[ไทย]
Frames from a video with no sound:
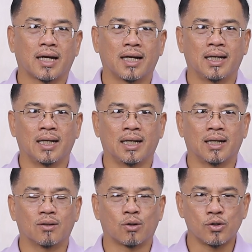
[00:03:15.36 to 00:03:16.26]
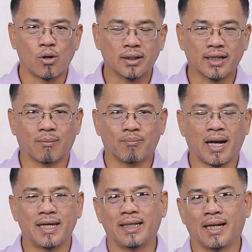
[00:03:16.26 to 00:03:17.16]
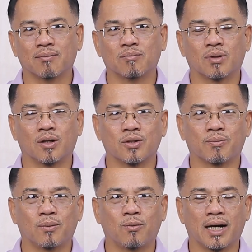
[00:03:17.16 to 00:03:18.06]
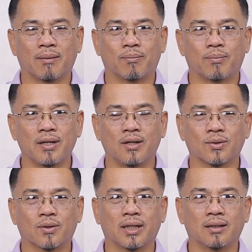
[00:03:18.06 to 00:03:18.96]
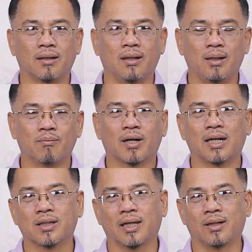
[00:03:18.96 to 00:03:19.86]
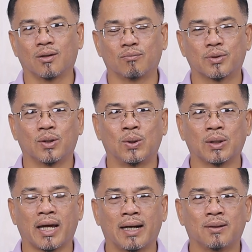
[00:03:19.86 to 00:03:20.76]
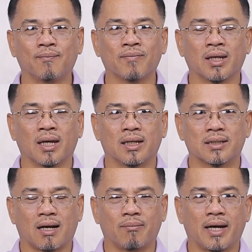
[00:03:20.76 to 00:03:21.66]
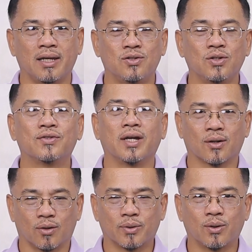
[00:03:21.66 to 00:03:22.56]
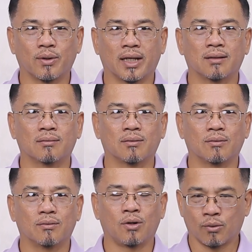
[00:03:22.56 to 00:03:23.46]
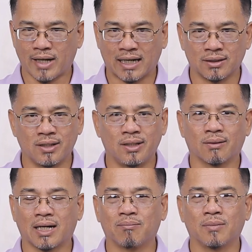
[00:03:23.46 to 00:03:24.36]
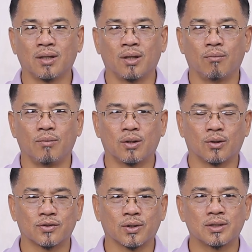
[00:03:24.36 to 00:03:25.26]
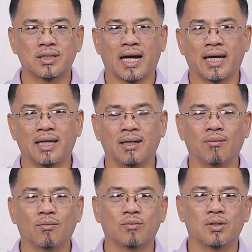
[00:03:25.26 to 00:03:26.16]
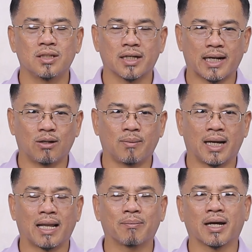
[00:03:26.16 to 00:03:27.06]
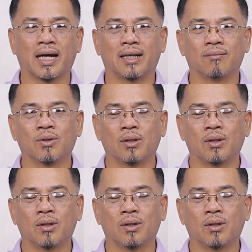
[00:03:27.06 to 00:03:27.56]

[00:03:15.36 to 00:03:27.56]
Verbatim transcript: ถ้าเราย้อนกลับไปเนี่ย เราจะพบว่าพระเยซูคริสต์เริ่มพระราชกิจของพระองค์แล้วทำให้ชื่อเสียงของพระองค์นั้นโด่งดังทีเดียวครับ มีคนสนใจที่จะเข้ามารับการ